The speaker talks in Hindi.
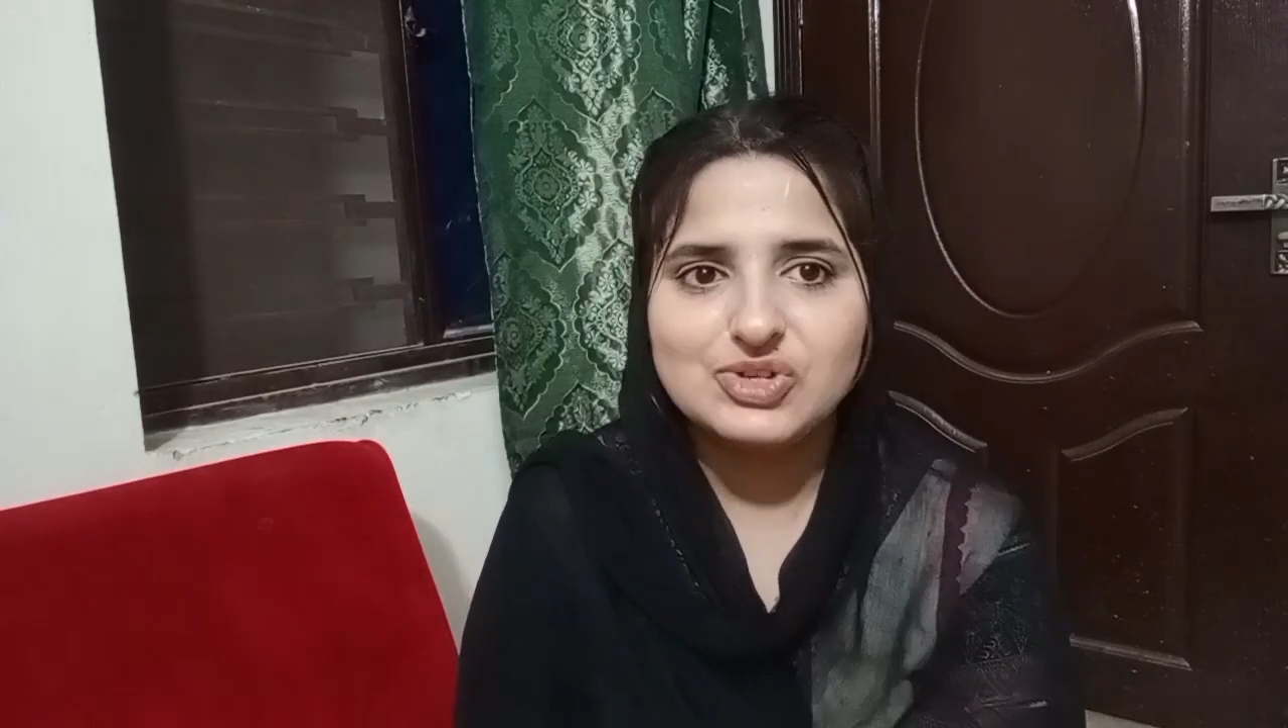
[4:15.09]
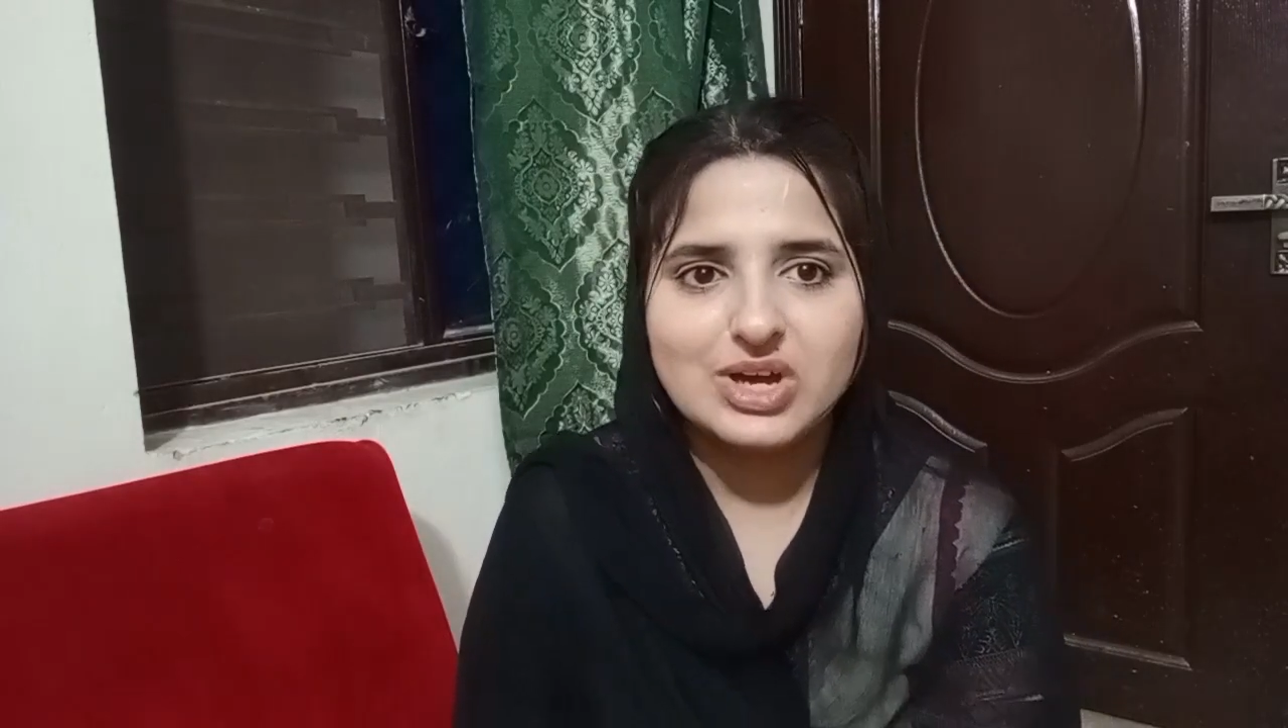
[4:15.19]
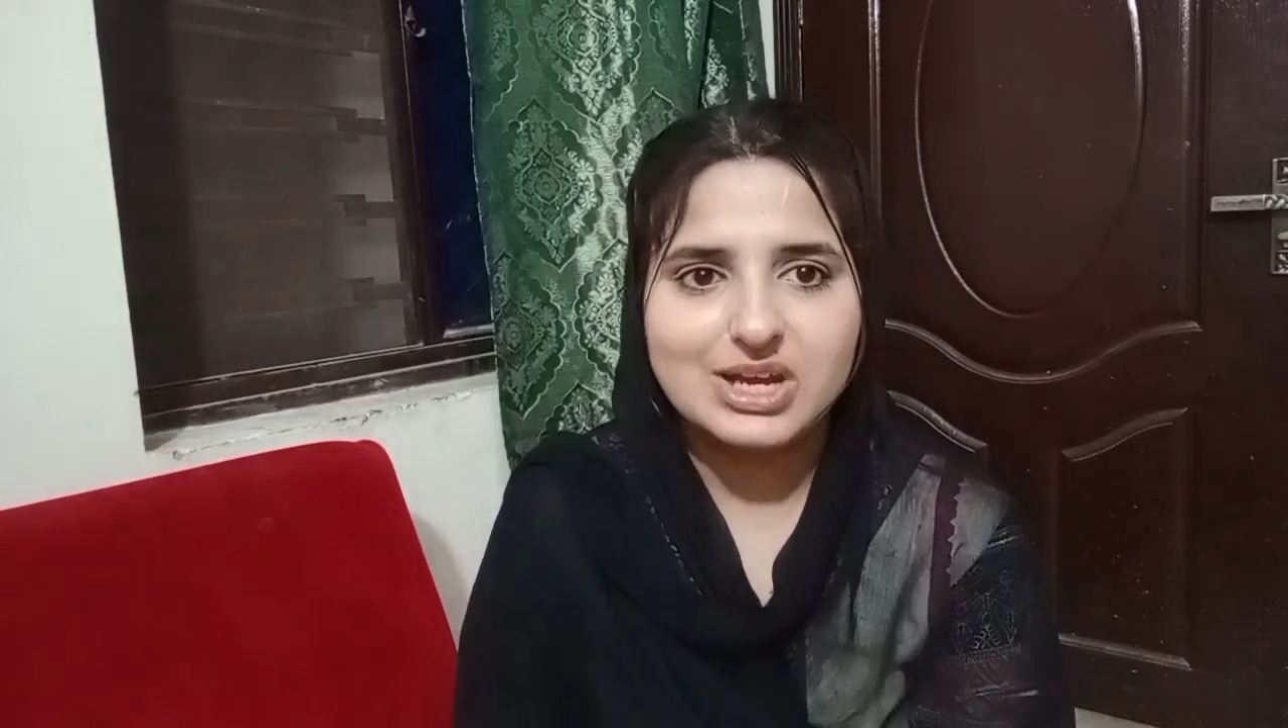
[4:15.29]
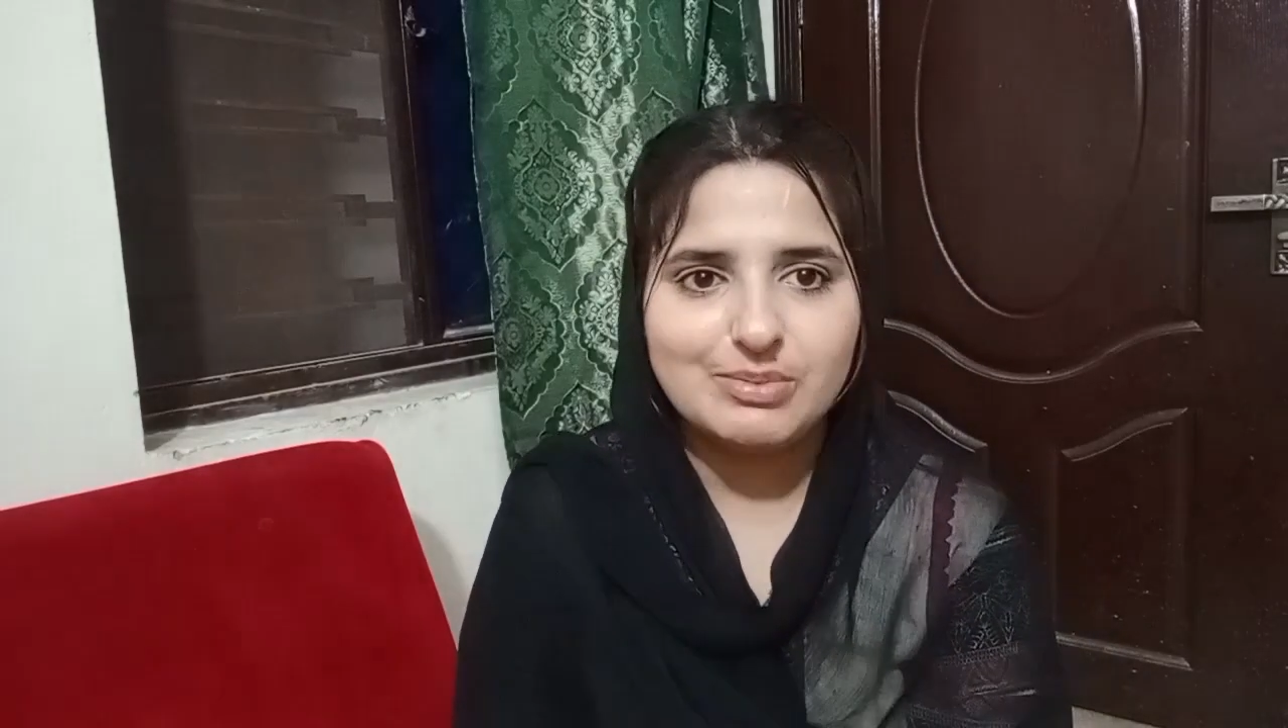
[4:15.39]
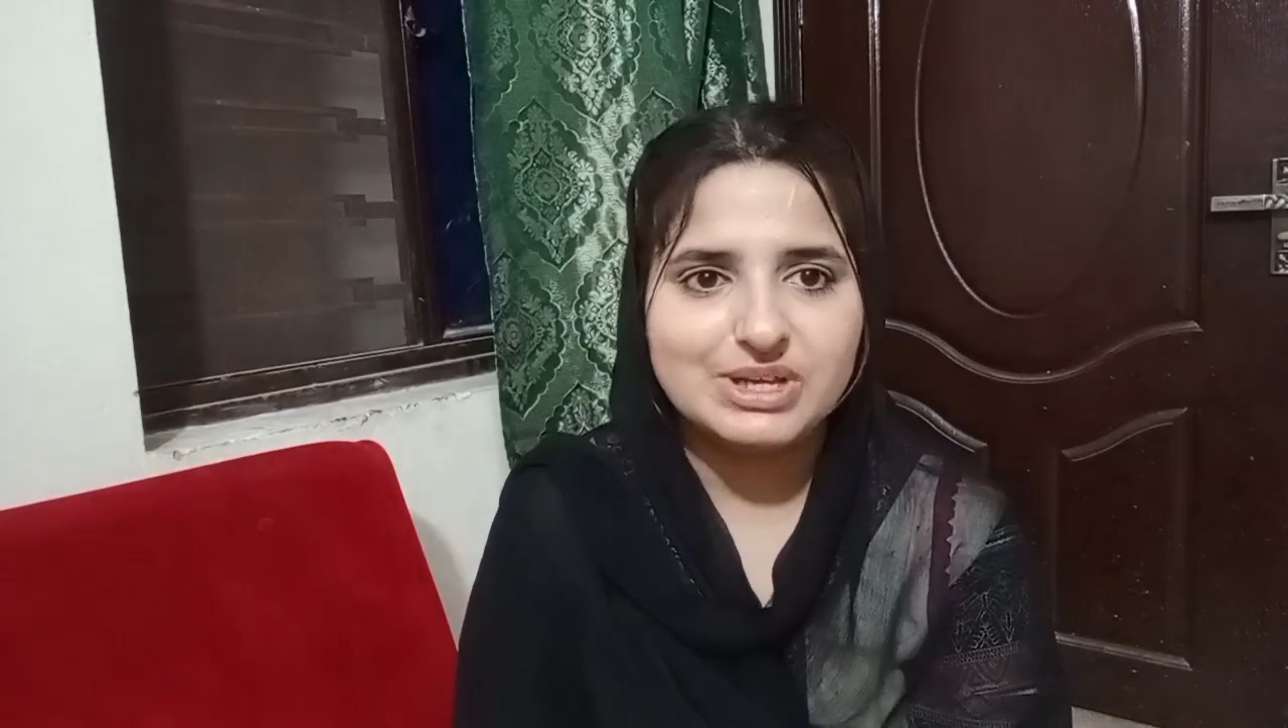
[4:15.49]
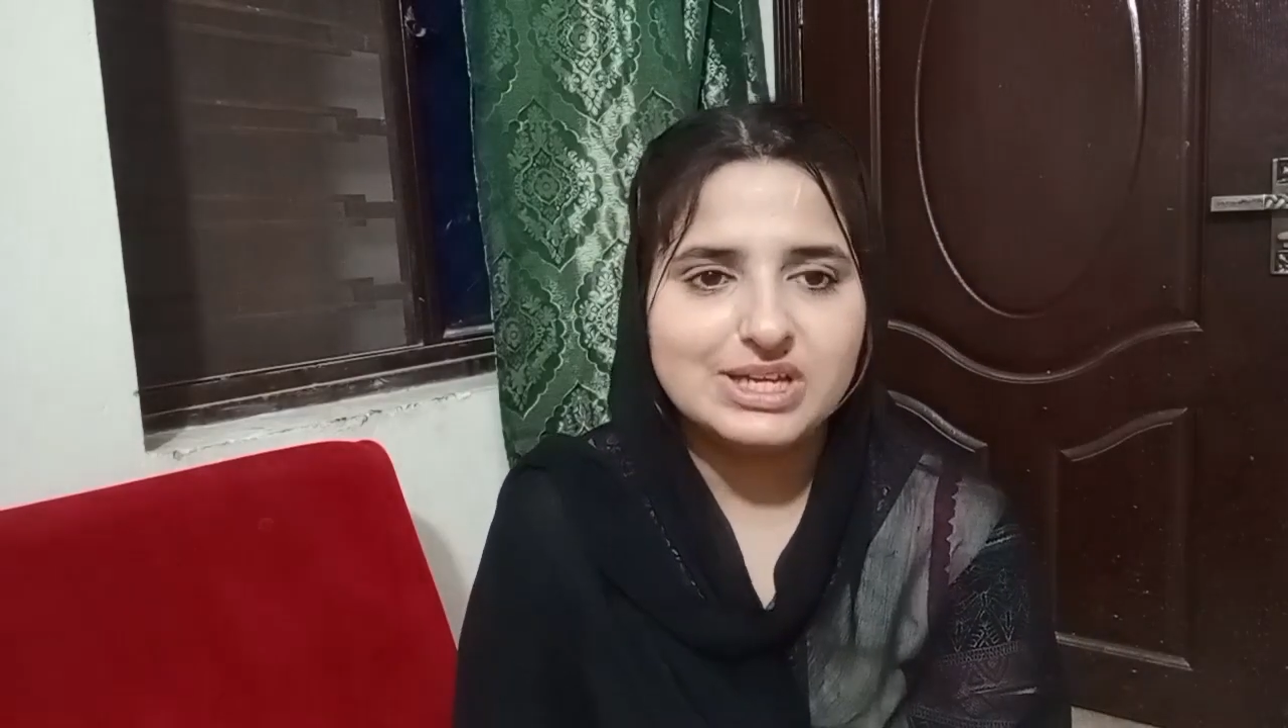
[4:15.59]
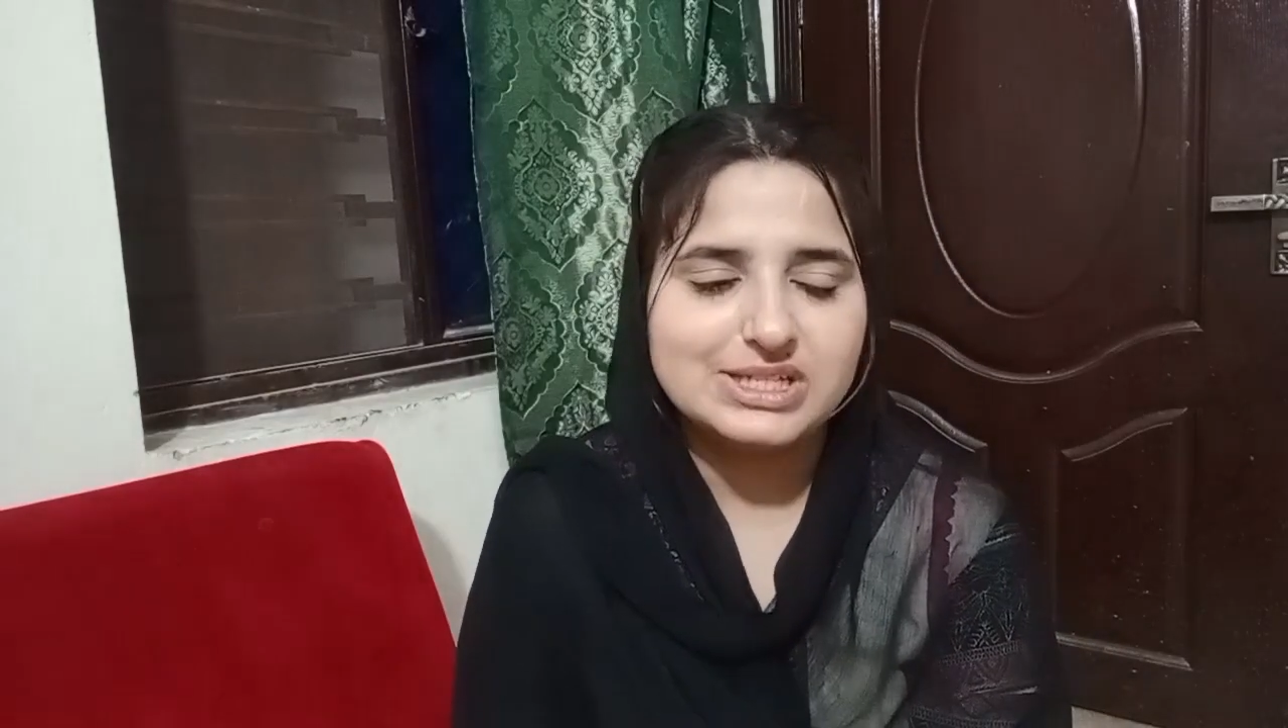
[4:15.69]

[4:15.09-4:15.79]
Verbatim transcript: जो है ना मैं ये